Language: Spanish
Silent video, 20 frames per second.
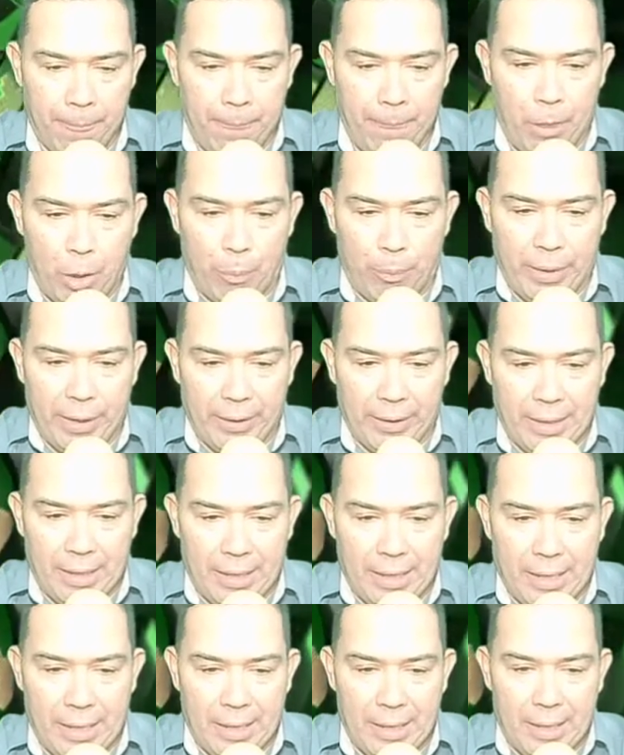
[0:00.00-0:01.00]
No pierda
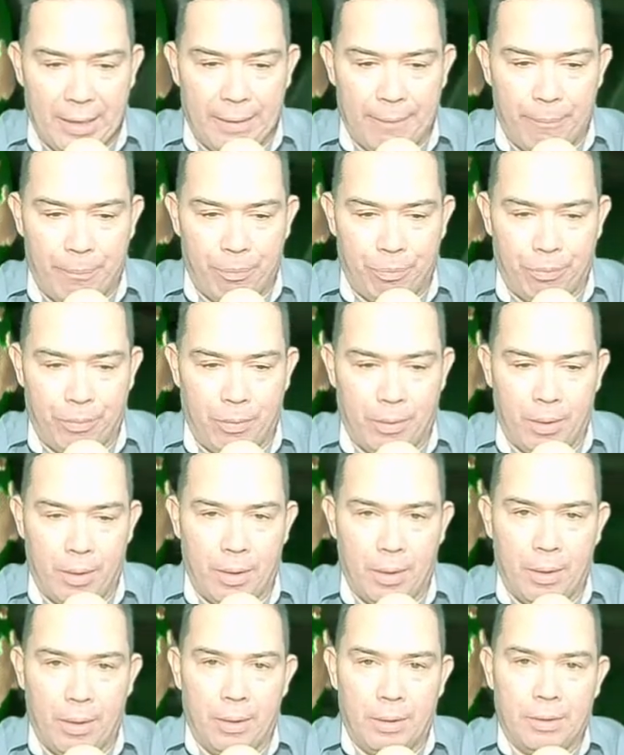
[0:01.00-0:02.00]
la
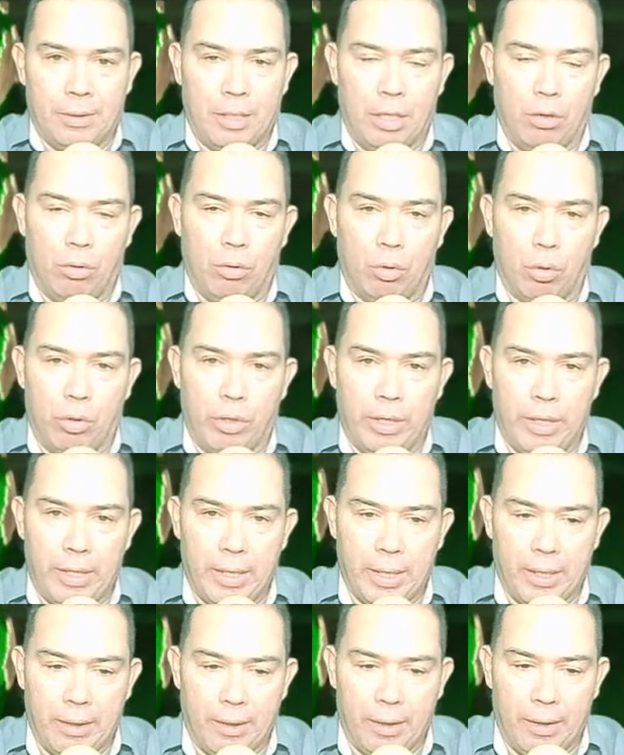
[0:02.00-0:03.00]
mm,
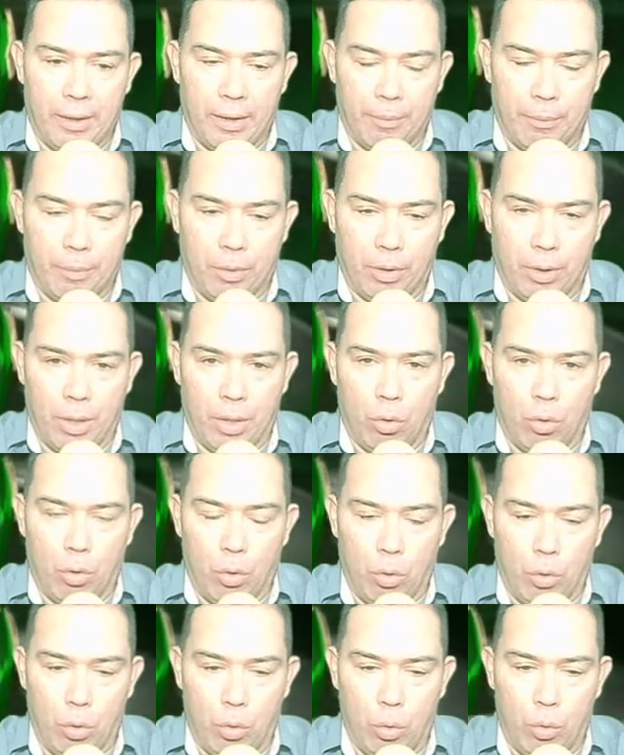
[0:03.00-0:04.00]
sintonía del reportero
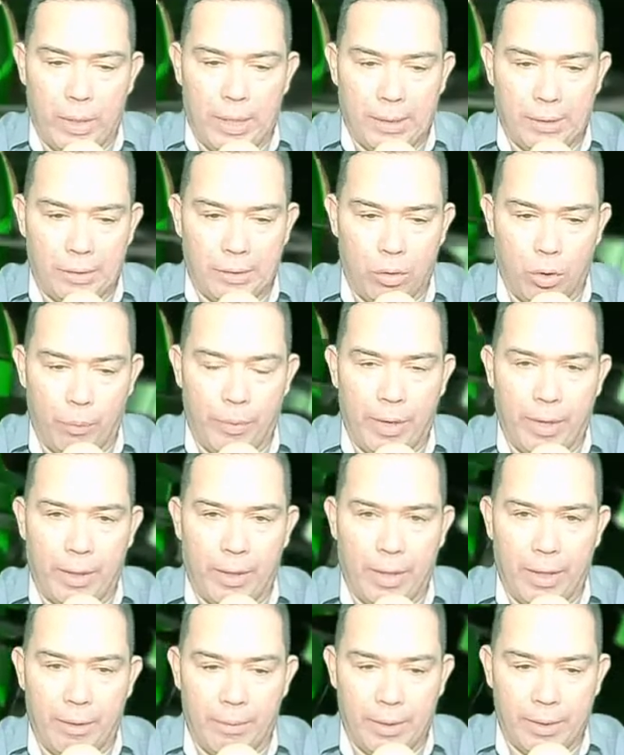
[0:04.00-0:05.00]
Honduras, no
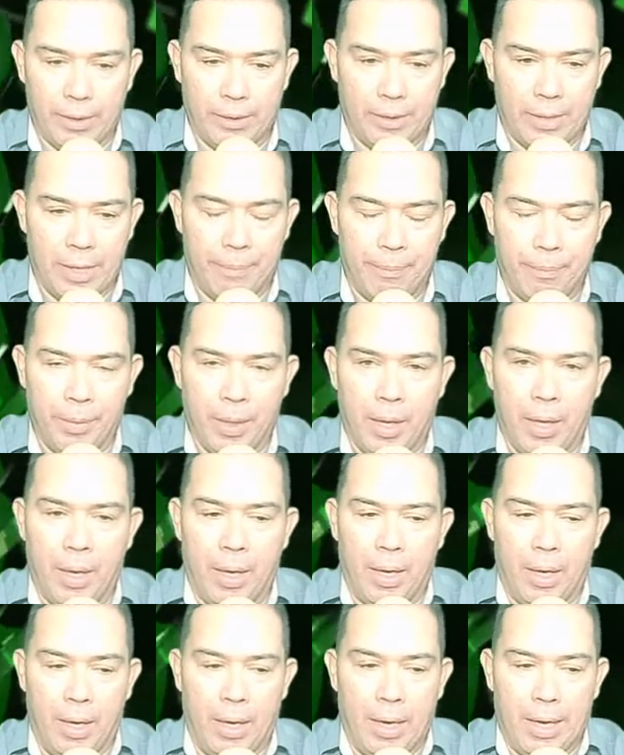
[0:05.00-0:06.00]
pierda de vista
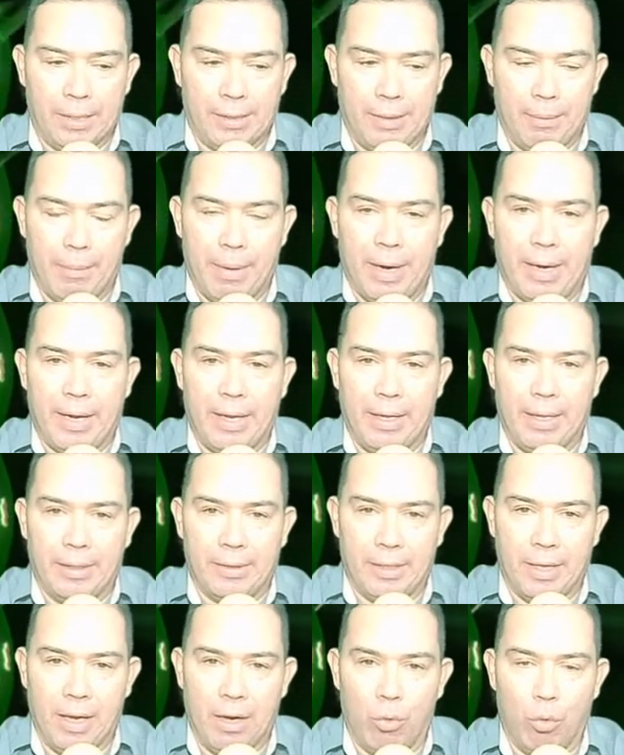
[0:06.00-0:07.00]
las imágenes
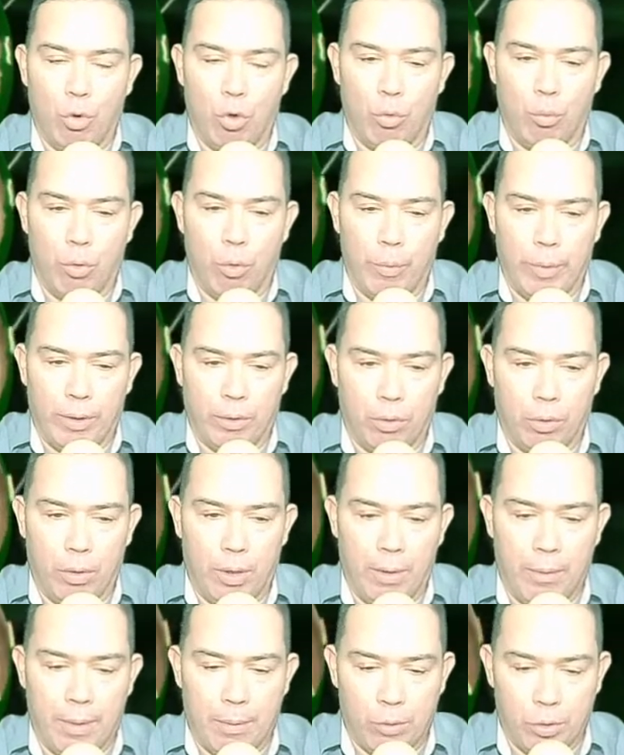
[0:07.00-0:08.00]
que en unos momentos
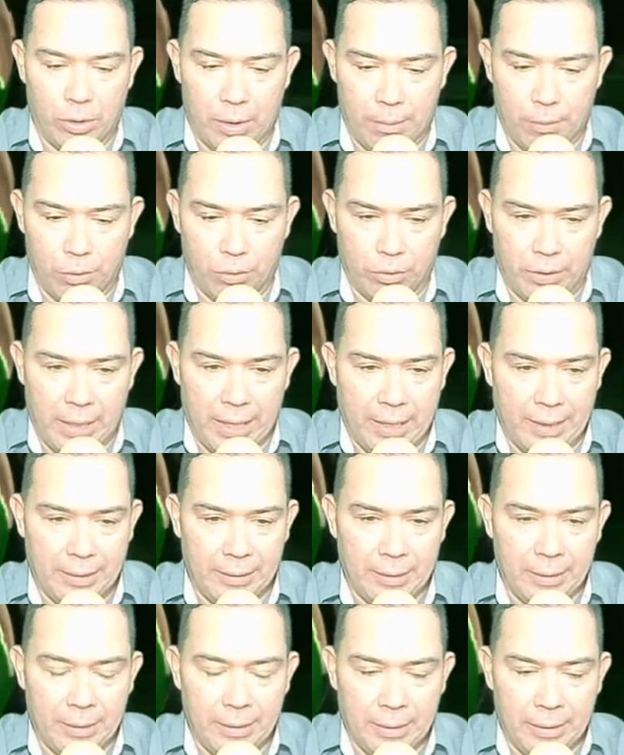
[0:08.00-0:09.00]
le vamos a mostrar,
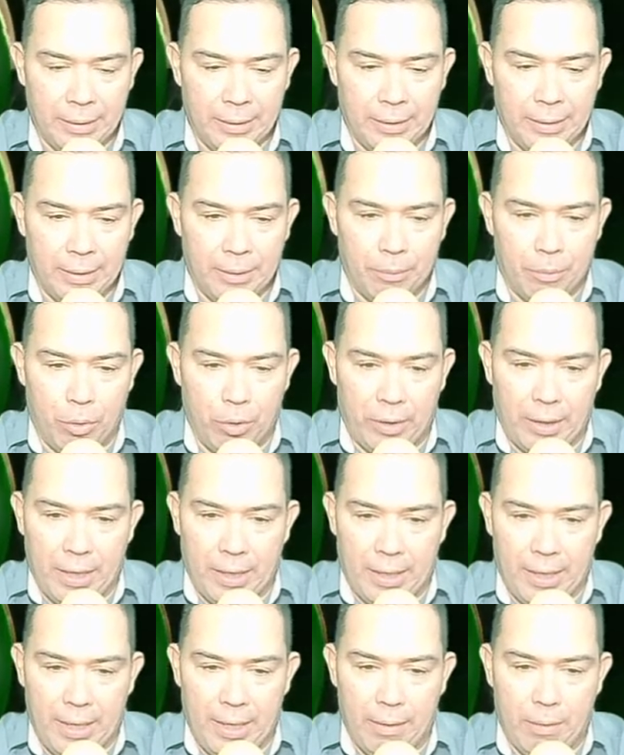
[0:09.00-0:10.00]
porque
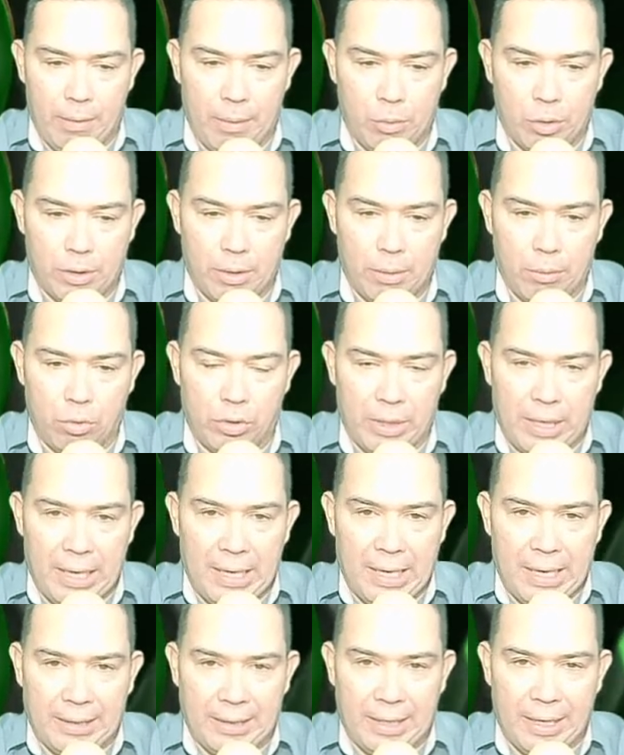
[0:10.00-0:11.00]
aquí le vamos a mostrar
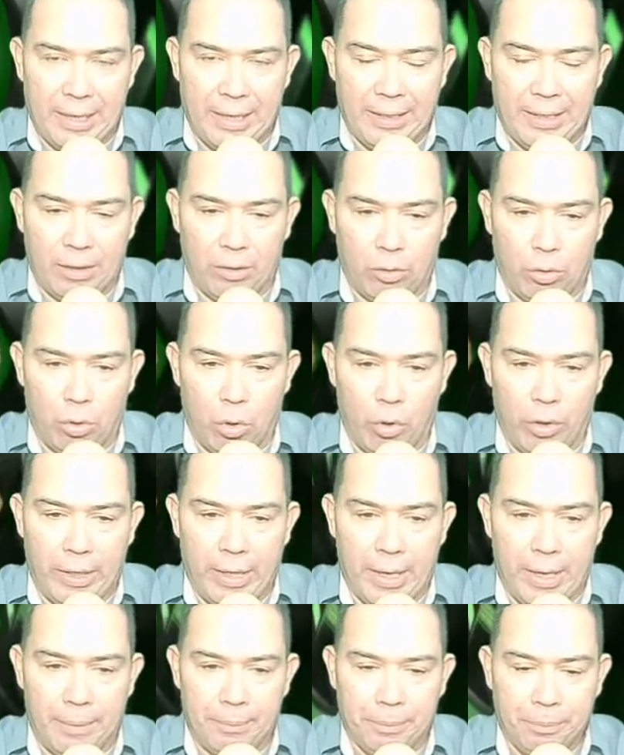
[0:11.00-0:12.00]
la
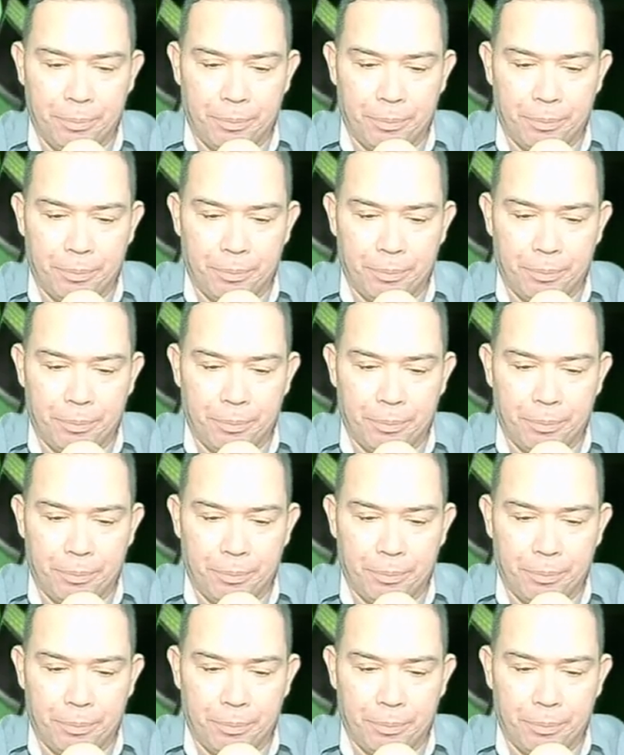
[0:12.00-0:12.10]
trayectoria